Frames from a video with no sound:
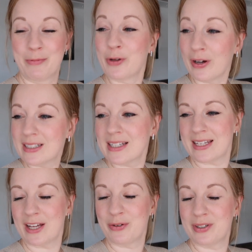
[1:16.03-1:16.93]
bedeutet es
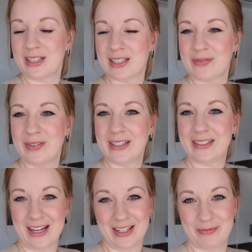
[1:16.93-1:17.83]
ja nur, dass wir
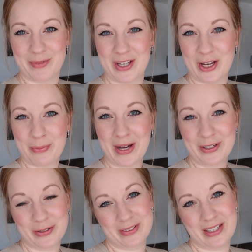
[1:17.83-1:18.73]
ja mit jedem
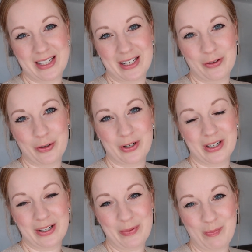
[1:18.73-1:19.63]
Karton, der da noch
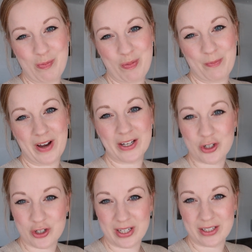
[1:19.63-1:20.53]
ähm,
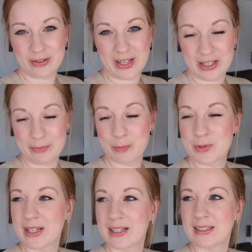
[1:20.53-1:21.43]
weiter steht und näher dem
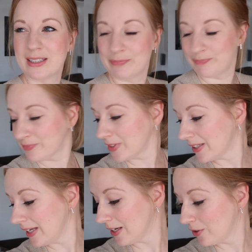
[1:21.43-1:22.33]
Umzug ähm,
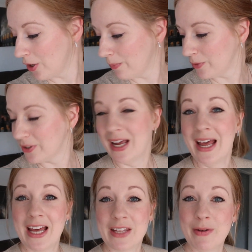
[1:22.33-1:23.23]
entgegenkommen. Und
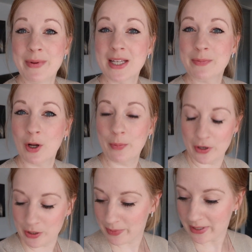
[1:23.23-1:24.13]
ich will mich erstmal
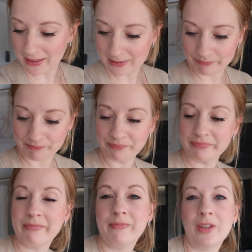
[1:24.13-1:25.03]
bei euch bedanken
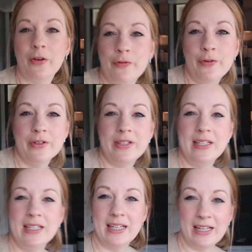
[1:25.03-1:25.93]
für
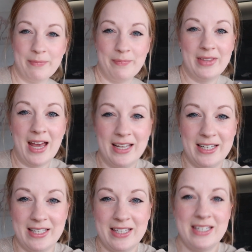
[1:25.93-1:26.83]
die ähm,
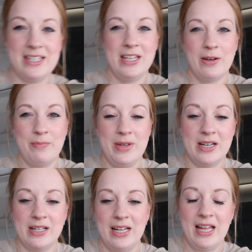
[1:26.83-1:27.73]
Nachrichten, die ihr
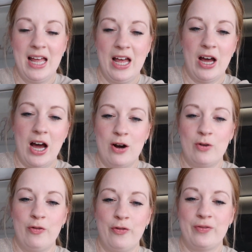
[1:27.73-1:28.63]
mir
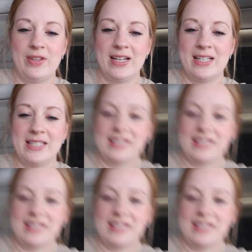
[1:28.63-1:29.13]
auf das